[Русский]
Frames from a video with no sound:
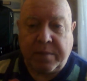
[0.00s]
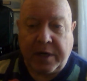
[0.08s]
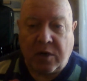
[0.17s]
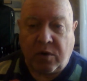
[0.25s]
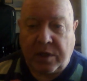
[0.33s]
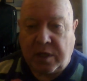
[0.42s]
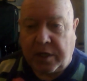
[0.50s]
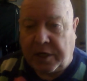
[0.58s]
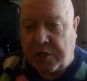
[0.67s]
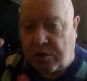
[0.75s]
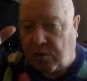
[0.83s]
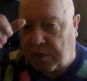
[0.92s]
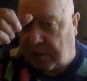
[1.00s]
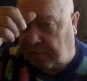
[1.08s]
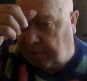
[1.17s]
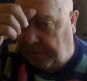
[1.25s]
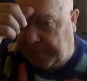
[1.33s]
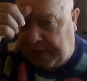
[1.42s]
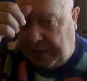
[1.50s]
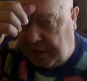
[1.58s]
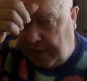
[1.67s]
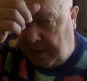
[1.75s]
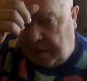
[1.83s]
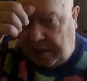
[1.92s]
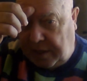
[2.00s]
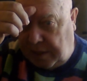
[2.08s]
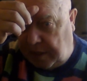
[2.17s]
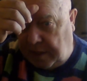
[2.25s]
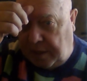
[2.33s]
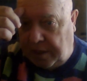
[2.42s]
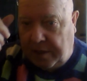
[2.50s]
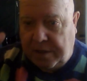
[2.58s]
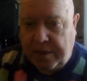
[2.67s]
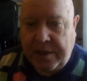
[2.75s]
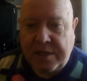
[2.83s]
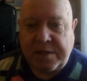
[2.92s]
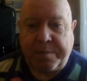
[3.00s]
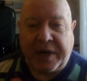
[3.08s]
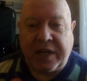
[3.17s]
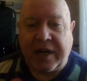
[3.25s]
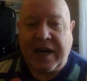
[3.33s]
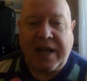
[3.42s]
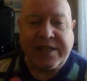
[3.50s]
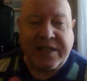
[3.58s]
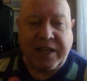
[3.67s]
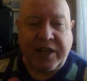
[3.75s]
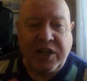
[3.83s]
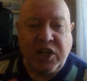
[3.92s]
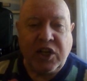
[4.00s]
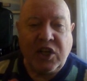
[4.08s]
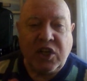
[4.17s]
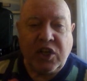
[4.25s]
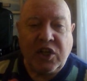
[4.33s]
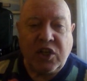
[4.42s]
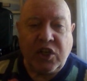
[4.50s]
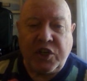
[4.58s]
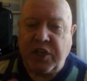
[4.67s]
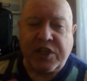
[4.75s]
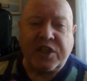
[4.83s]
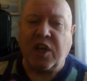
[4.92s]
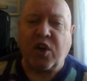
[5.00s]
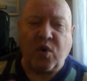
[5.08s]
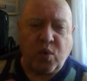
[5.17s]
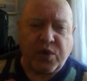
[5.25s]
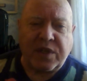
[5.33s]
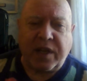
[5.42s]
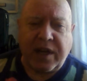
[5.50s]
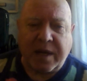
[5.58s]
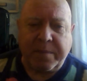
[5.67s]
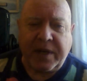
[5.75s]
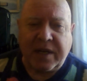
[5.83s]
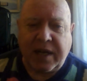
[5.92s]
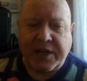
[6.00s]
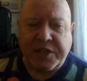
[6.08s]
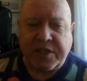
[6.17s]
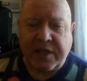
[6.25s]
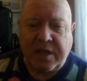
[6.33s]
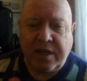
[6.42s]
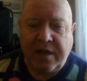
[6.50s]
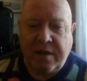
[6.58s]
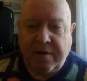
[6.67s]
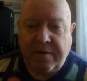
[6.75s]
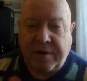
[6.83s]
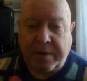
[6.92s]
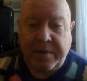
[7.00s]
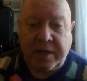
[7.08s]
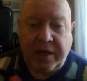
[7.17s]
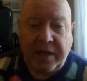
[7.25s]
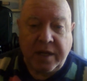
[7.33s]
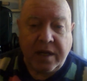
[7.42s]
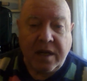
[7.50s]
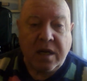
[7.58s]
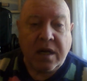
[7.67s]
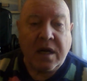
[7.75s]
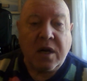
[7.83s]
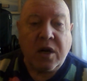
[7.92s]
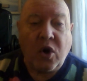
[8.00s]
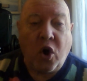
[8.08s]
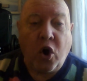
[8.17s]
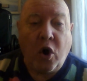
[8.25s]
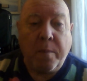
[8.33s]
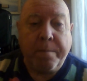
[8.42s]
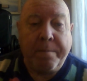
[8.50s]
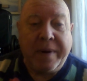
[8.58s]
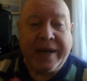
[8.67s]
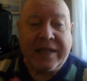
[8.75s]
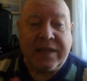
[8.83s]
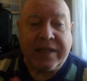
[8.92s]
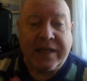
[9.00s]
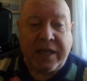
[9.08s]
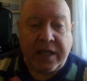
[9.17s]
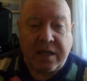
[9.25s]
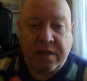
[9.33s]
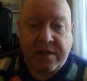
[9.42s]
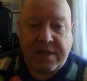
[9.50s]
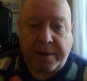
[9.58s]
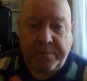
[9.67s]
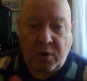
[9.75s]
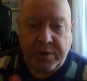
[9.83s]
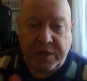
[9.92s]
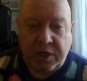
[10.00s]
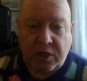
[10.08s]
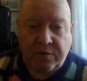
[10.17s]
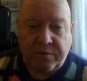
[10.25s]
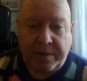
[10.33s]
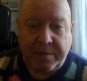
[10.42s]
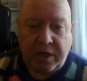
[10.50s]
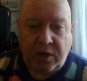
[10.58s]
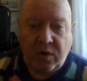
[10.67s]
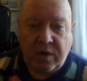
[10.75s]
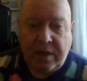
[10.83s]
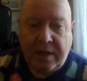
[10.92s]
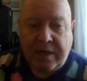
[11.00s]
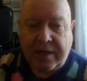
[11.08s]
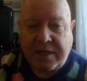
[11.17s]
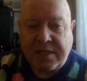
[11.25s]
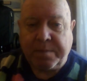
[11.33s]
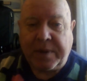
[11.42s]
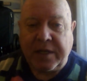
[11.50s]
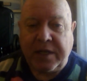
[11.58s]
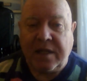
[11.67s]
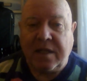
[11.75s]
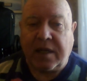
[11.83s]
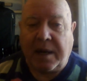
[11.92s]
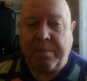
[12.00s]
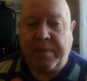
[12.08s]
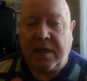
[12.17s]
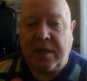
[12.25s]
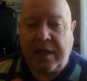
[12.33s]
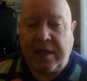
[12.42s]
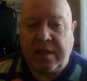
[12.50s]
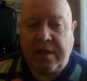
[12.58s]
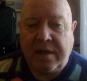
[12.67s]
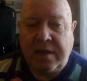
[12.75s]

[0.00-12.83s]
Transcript: природных ресурсов и с прекрасной, чисто русской, как мне кажется, фамилией Кобылкин. Запомните эту фамилию. Господин Кобылкин